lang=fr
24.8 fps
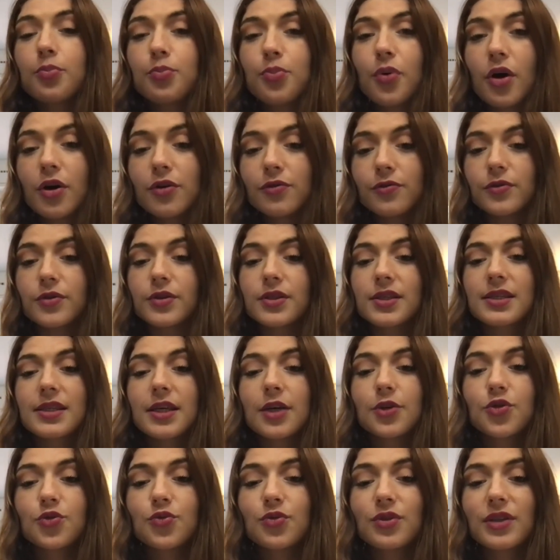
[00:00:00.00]
peuvent
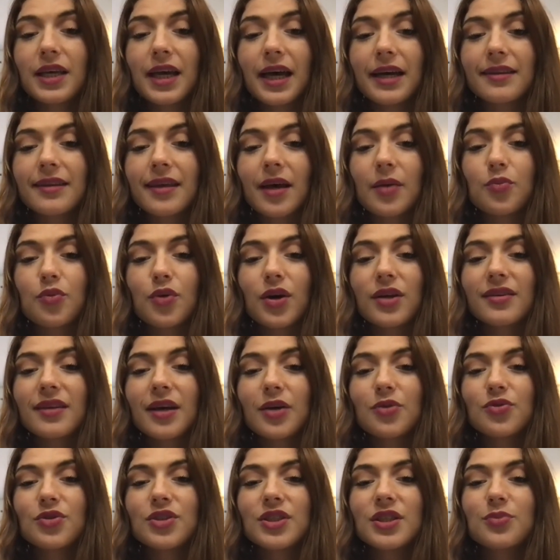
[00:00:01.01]
s'ajouter à ta boîte
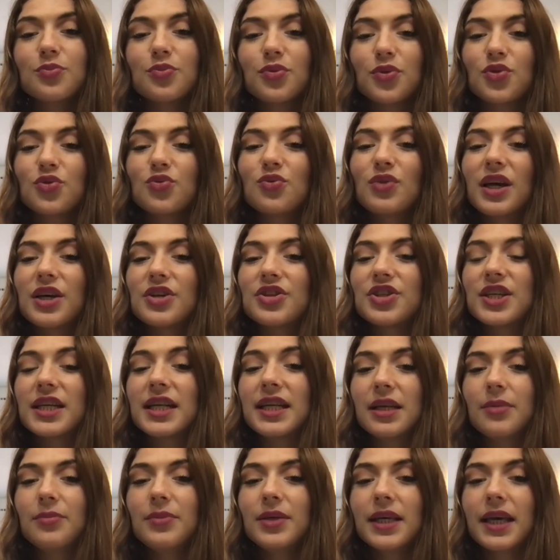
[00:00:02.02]
à outils pour soulager
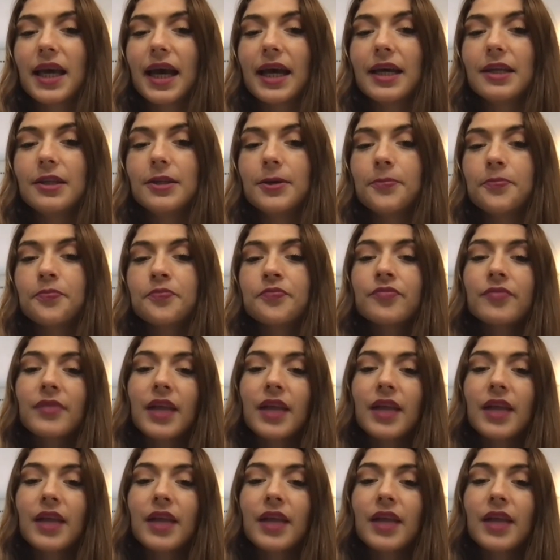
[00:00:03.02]
les migraines.